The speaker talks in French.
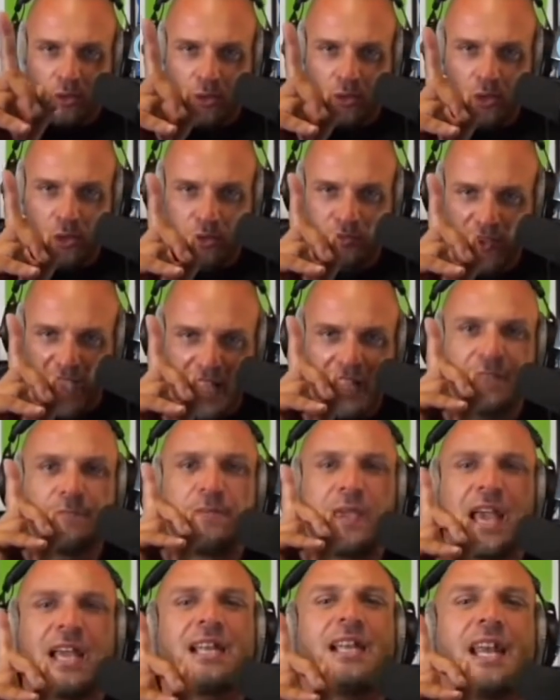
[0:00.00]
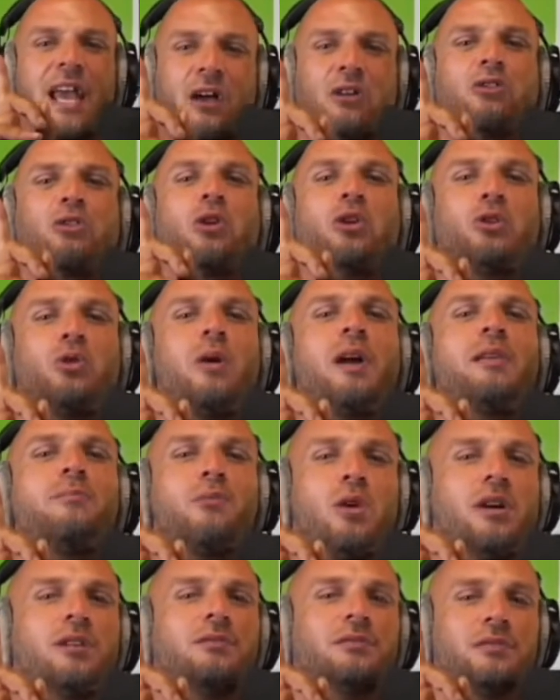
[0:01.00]
On va être bien clair entre toi
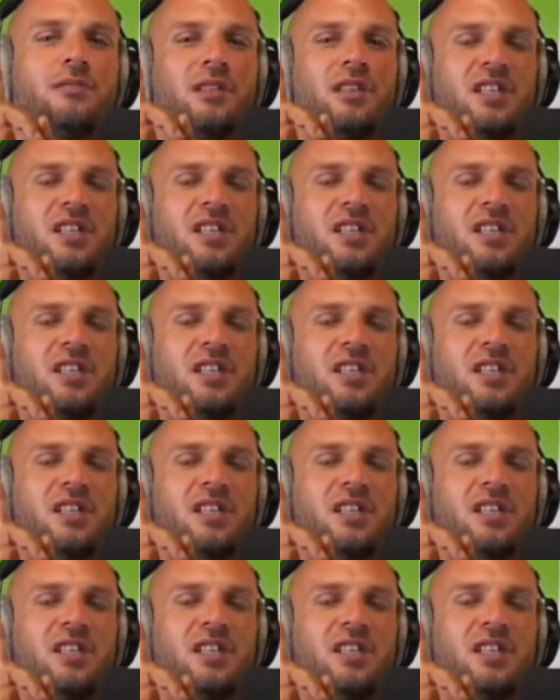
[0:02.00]
et moi